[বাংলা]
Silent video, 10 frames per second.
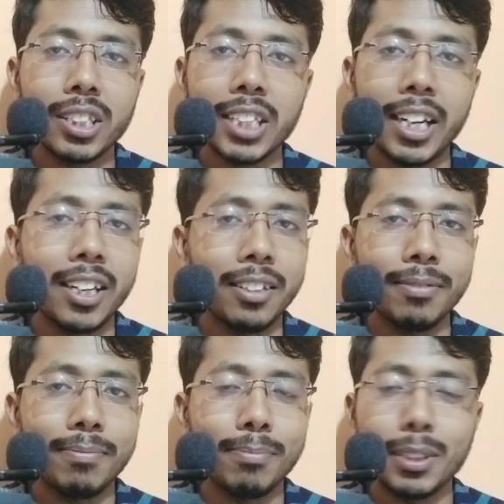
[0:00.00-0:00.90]
করা যায় না
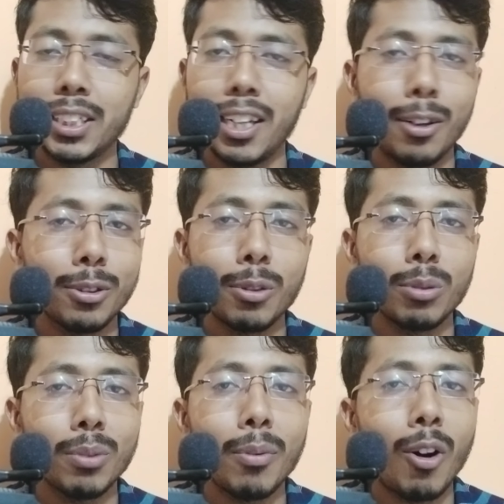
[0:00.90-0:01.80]
বা সেই আনন্দটা
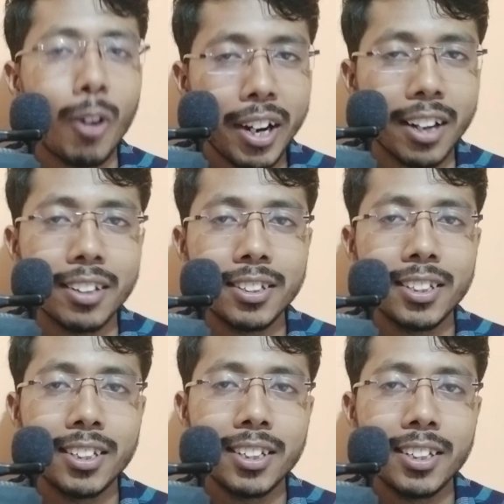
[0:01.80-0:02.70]
অনুভব হয় না
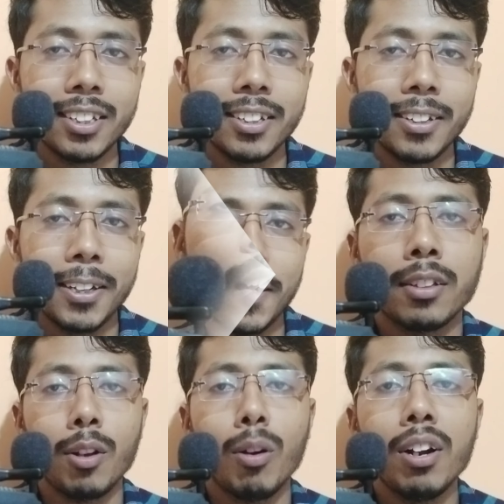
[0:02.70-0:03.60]

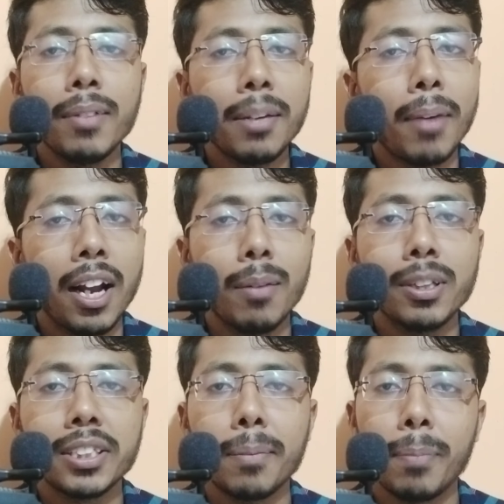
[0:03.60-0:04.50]
তখন আমাদের
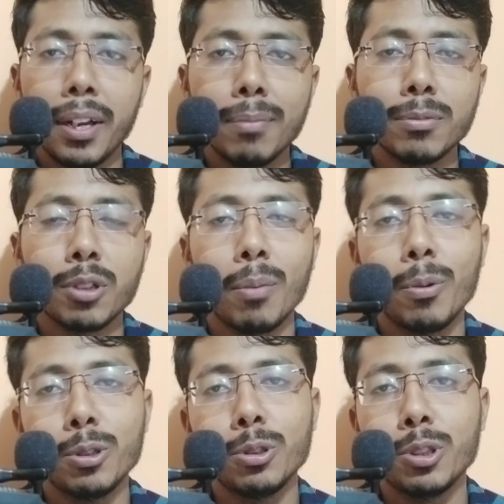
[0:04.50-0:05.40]
ভালোবাসা প্রেম সব
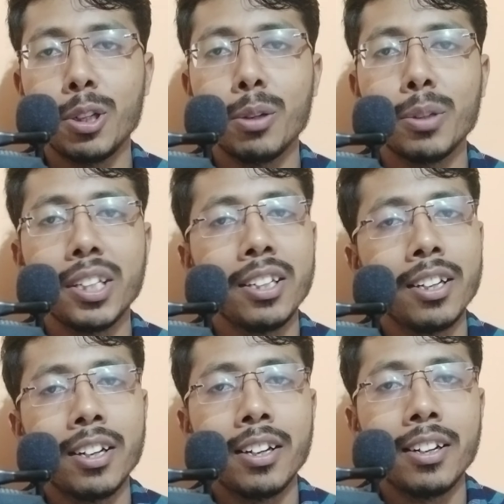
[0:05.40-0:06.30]
কিছুই ছিল ওই
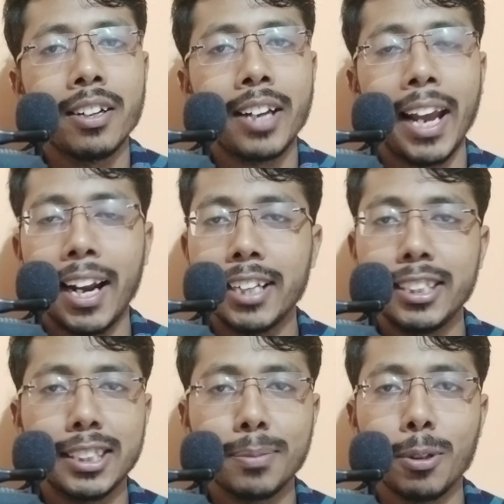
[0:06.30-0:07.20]
খেলা
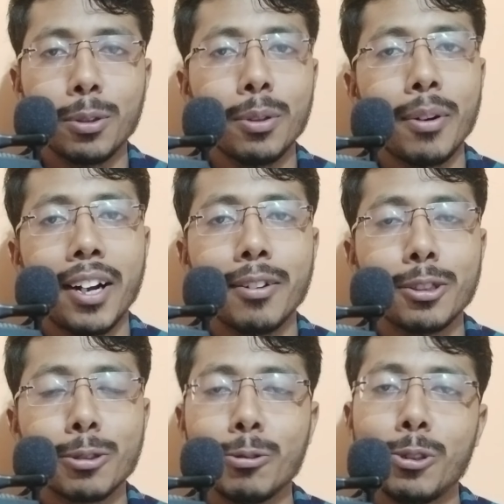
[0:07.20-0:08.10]
জিনিসপত্র আর
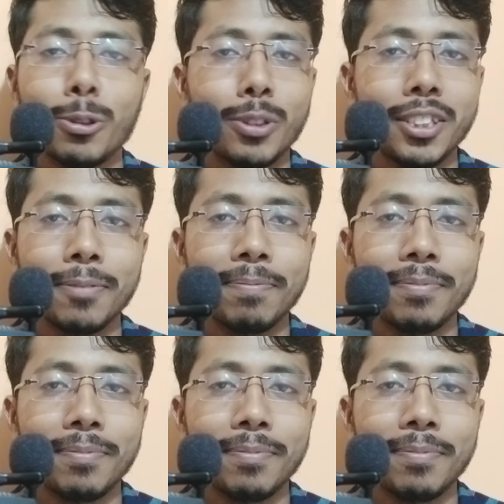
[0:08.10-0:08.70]
ওই স্কুল ছুটি